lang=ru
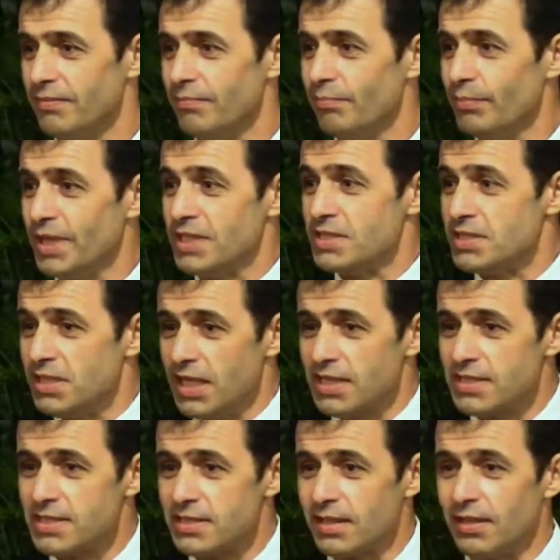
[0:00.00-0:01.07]
Мы
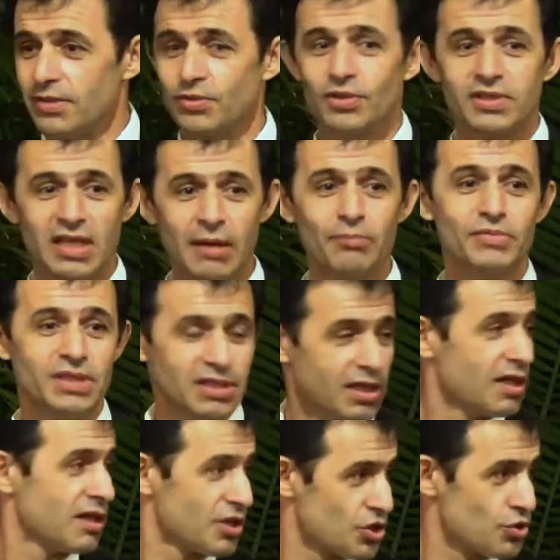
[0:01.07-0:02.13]
здесь, но нам
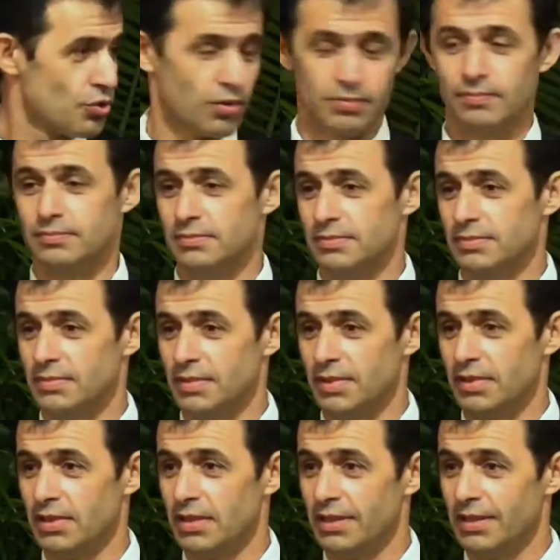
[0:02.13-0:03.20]
нехорошо,
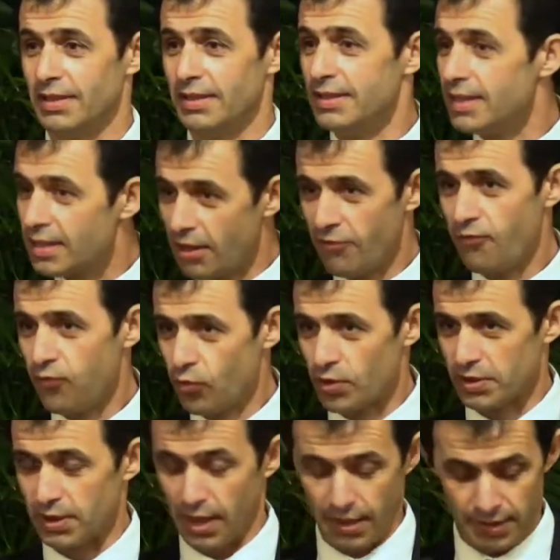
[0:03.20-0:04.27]

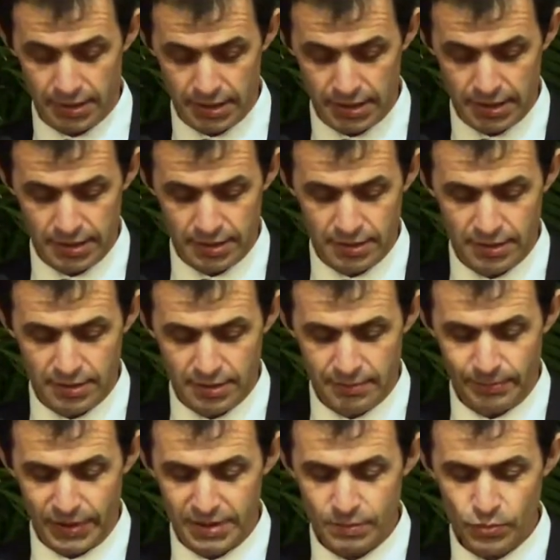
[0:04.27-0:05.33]
некомфортно,
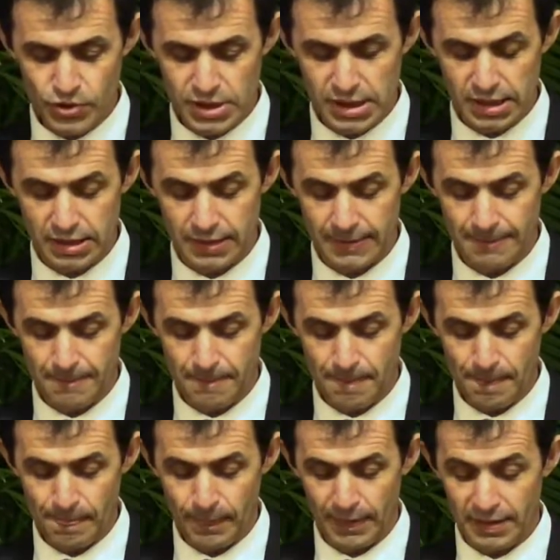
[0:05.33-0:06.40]
потому что
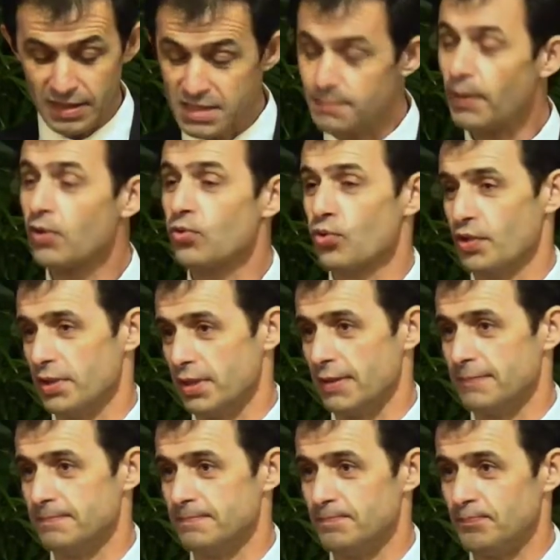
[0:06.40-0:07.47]
неспокойно.
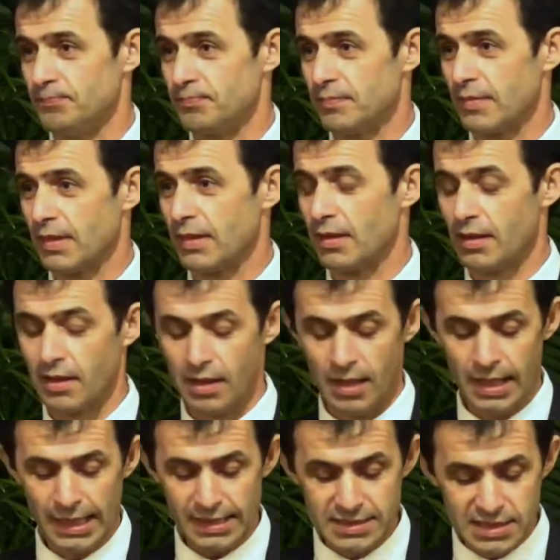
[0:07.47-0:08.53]

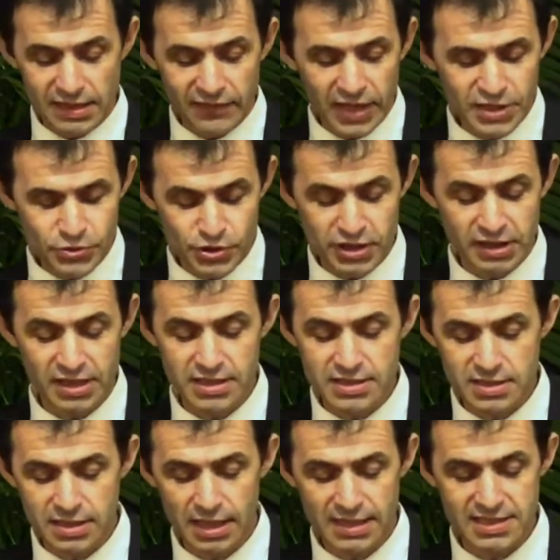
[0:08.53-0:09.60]
И слова Иисуса
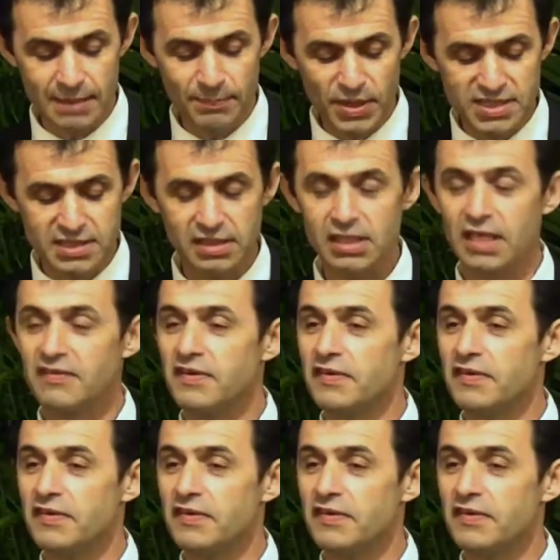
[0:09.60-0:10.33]
Христа, записанные в